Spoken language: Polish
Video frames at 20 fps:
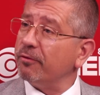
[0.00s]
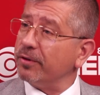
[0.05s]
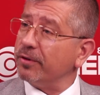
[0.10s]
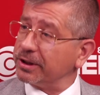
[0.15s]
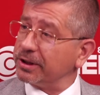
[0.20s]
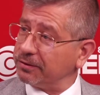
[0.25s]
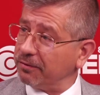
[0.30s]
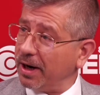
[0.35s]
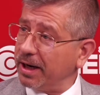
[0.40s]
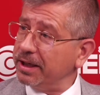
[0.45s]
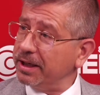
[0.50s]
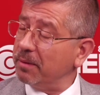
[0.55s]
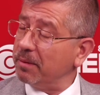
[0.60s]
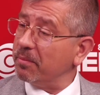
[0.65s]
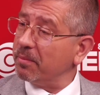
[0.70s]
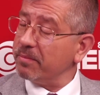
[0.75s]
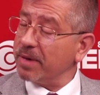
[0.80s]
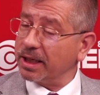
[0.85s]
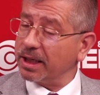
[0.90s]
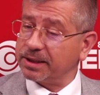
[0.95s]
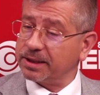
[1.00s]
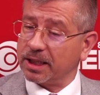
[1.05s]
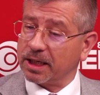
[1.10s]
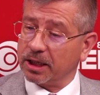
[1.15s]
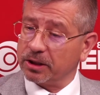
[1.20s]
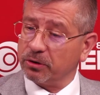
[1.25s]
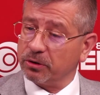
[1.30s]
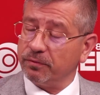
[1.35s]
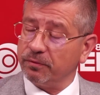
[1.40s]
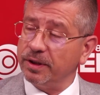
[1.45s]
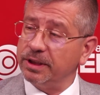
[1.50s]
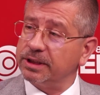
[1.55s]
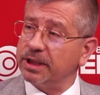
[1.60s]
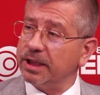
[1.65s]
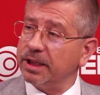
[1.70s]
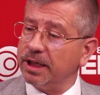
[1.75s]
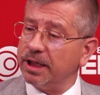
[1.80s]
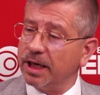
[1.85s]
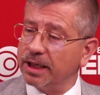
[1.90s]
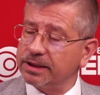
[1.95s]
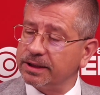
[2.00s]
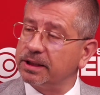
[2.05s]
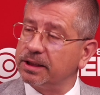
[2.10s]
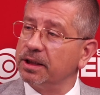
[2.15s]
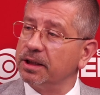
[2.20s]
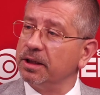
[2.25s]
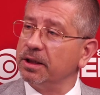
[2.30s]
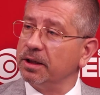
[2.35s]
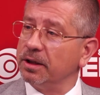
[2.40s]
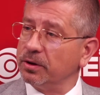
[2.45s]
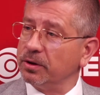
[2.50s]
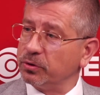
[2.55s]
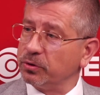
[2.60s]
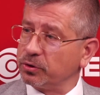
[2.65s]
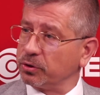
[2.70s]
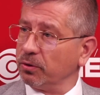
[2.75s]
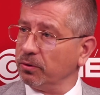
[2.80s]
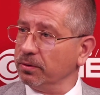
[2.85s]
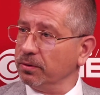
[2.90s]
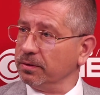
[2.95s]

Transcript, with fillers: wyzwaniem miasta Katowice jest co?